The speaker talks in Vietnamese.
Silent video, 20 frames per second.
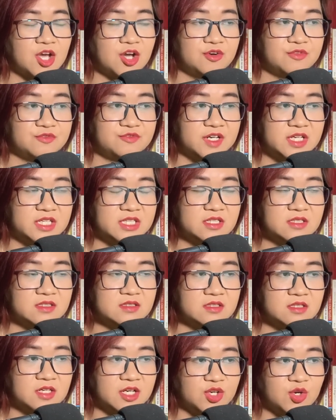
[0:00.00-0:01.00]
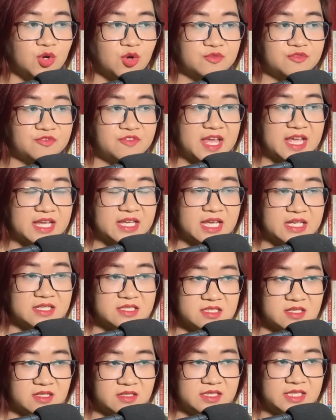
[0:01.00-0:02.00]
Với những người đột phá cảnh
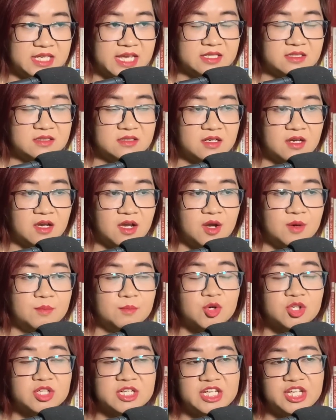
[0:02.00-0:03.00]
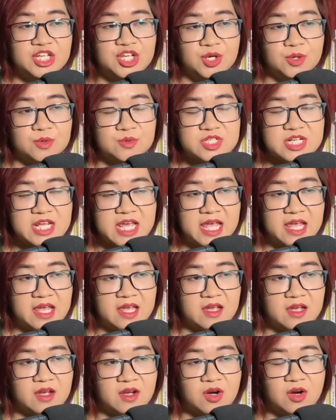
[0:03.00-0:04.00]
giới nhanh, một khi hiểu ra,
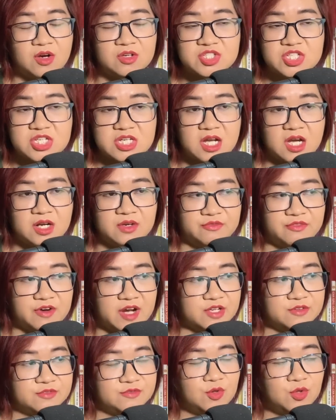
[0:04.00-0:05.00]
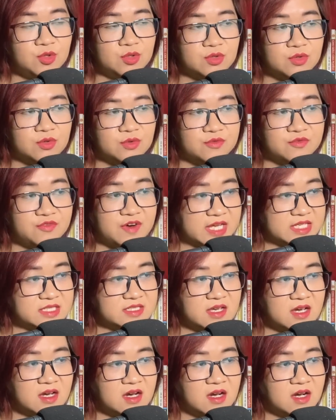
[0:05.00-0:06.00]
họ chỉ cần vài phút, vài
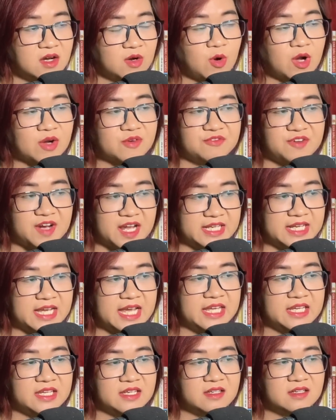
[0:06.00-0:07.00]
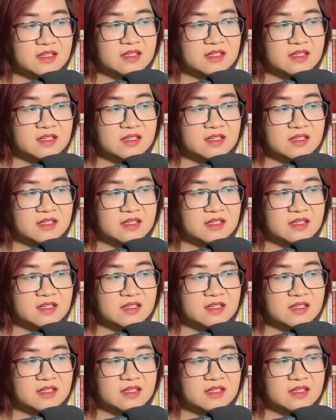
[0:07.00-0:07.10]
giờ hoặc vài ngày.